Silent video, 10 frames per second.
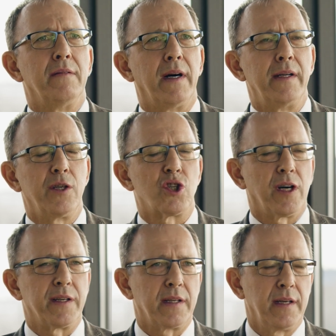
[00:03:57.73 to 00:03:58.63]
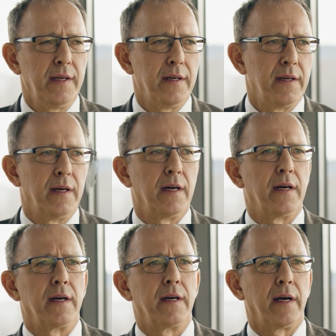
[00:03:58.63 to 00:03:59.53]
weil die Strategie
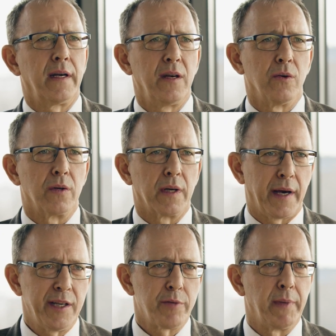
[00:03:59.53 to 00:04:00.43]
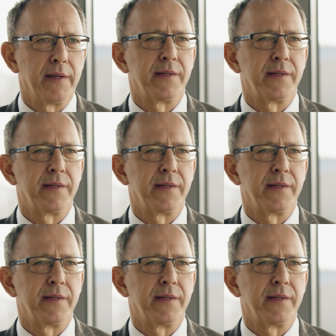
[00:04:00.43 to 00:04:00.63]
der äh, Regierung Kretschmer